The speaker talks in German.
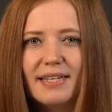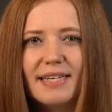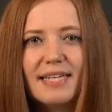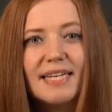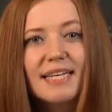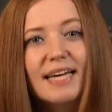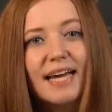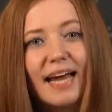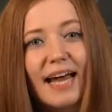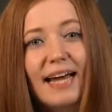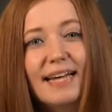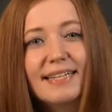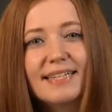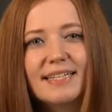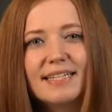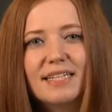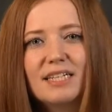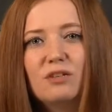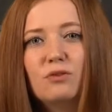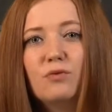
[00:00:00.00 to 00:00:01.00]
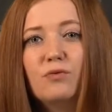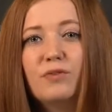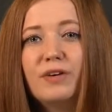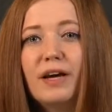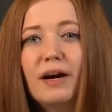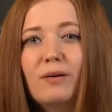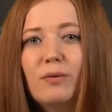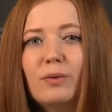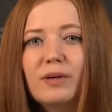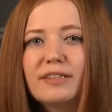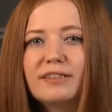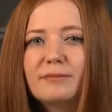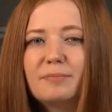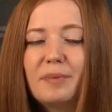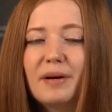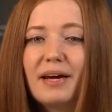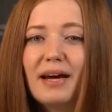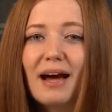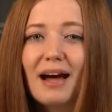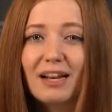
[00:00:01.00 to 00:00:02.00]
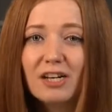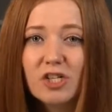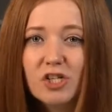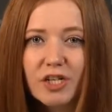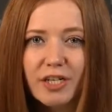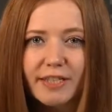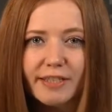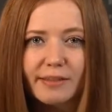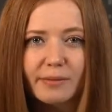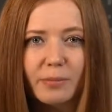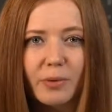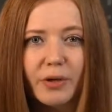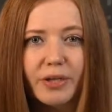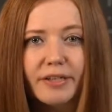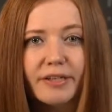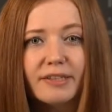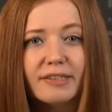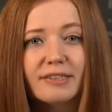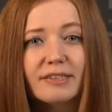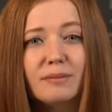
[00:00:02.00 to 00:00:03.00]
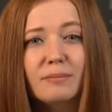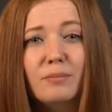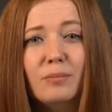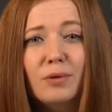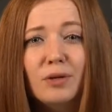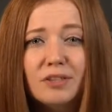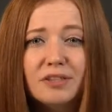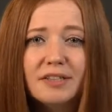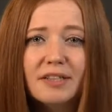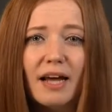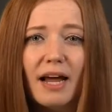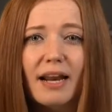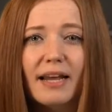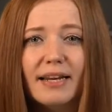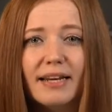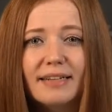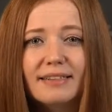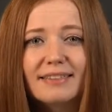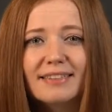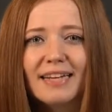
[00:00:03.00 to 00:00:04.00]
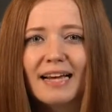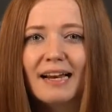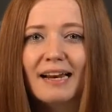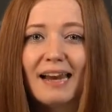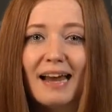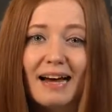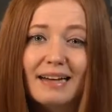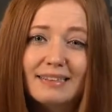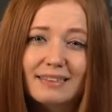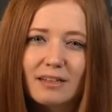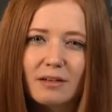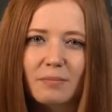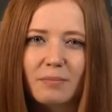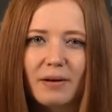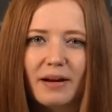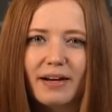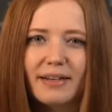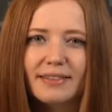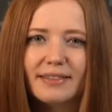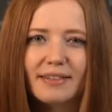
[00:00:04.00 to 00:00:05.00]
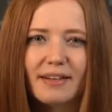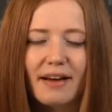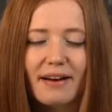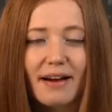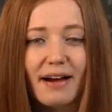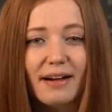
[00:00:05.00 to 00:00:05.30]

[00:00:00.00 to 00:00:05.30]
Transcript: Die Geräte, die du via USB anschließen möchtest, müssen allerdings Class-compliant sein,